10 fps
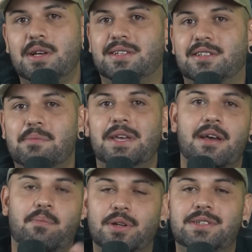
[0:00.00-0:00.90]
Mas você também
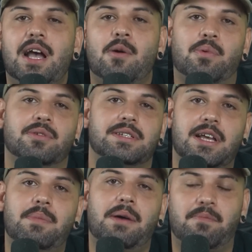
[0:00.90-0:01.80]
é policial, pô. Você
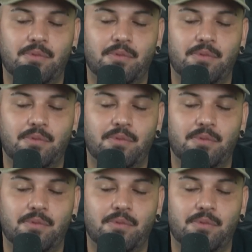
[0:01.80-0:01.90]
tá numa,